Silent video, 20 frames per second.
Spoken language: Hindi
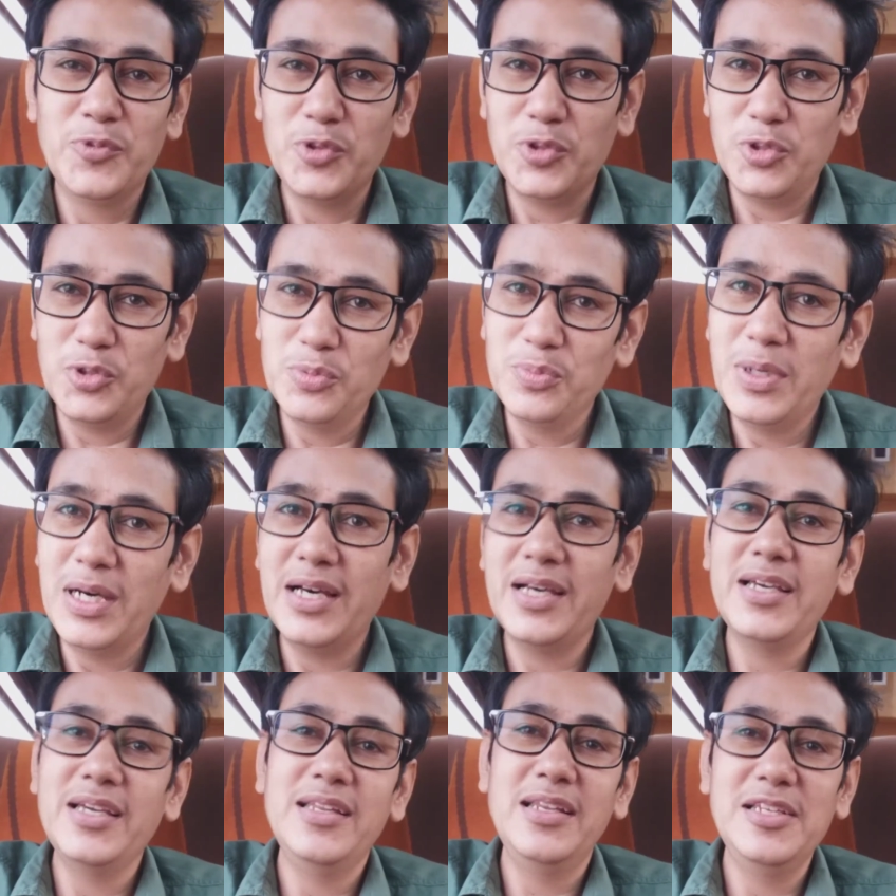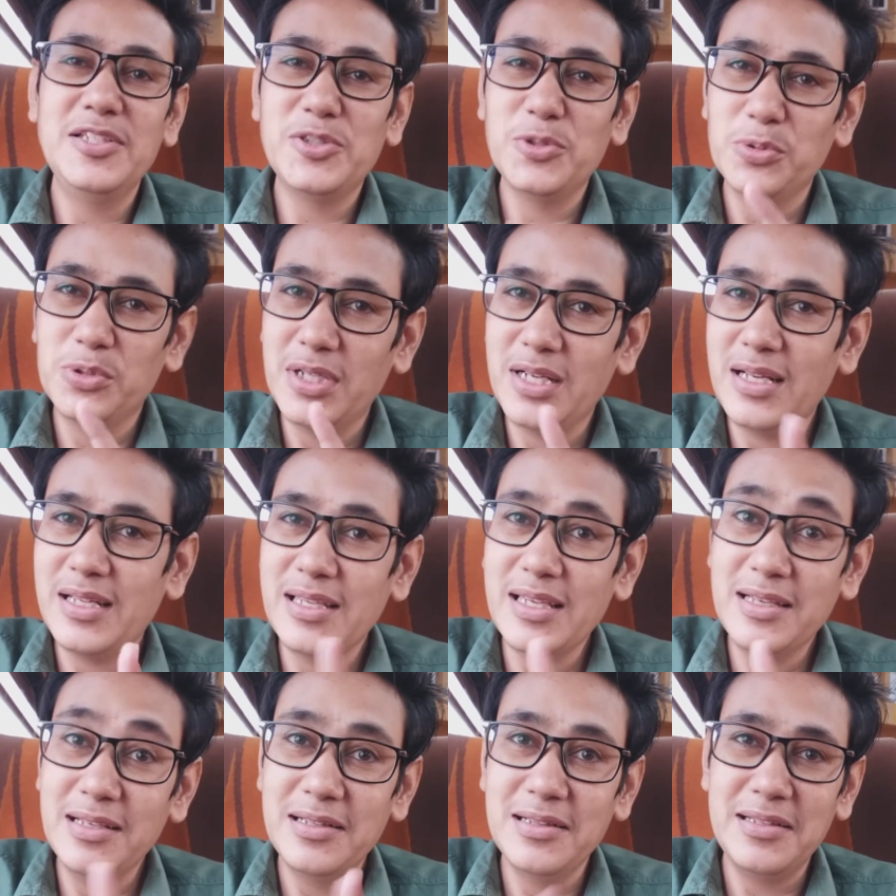तो भाई नीचे उतरने
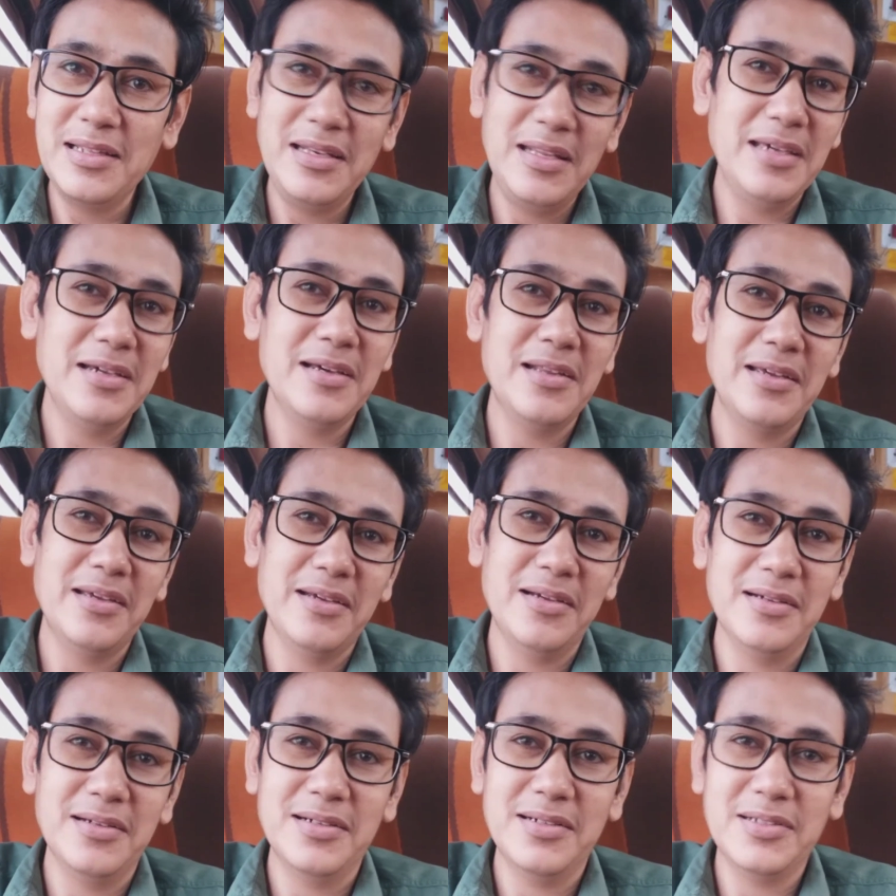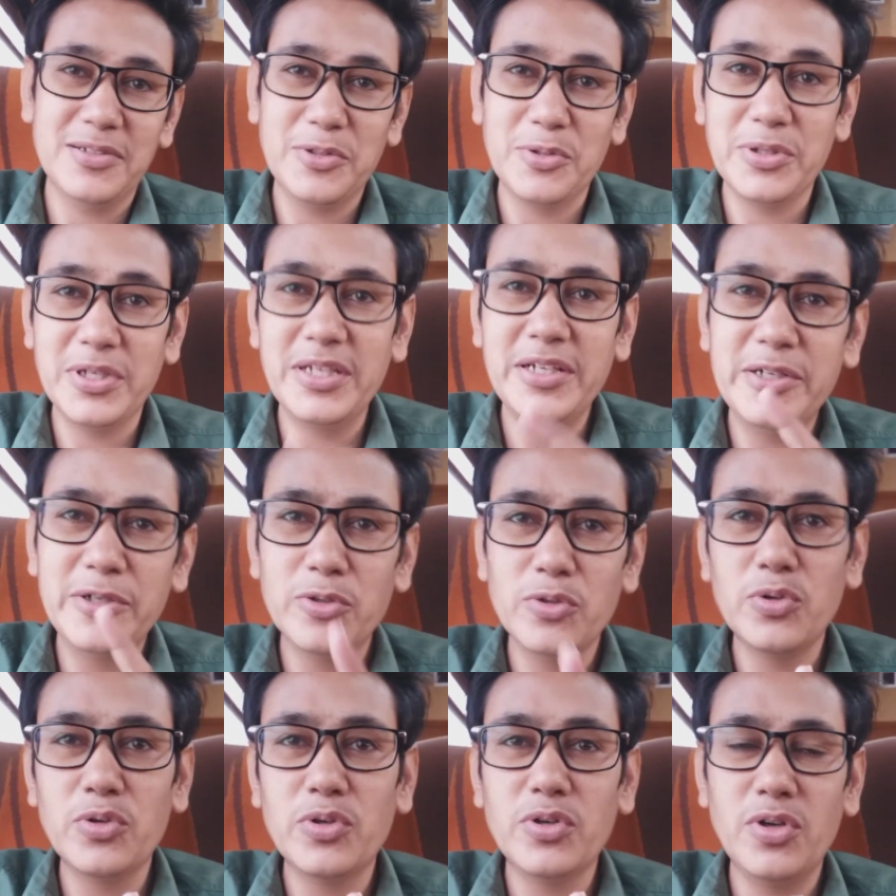की गलती नहीं करेगा क्योंकि ये
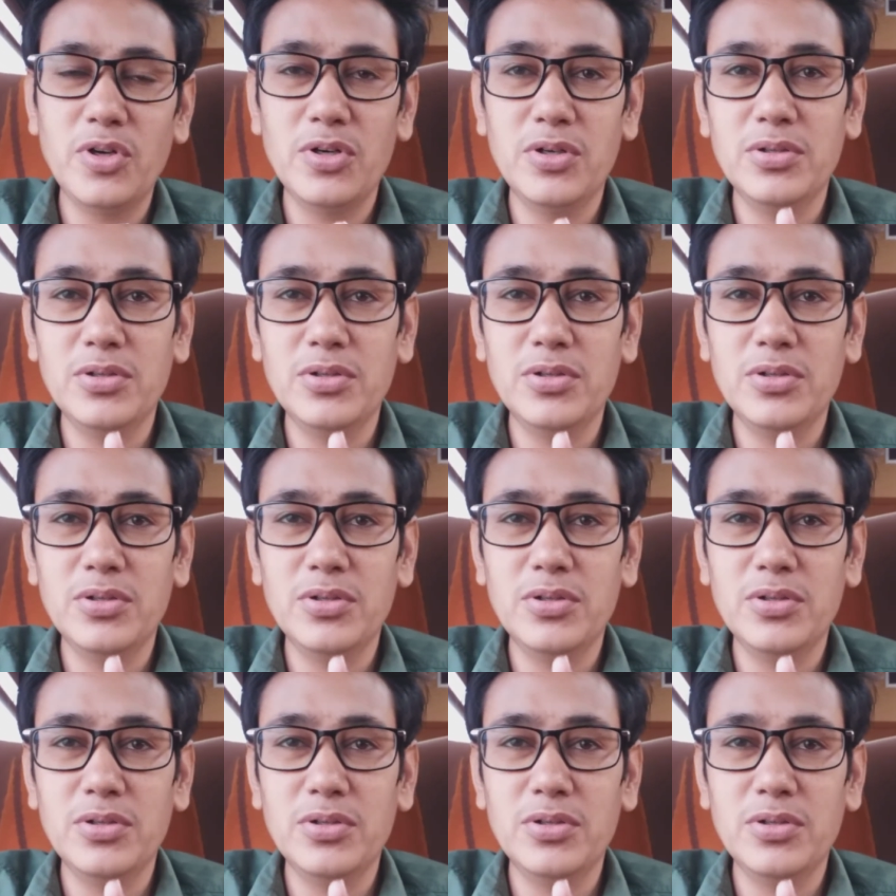डोर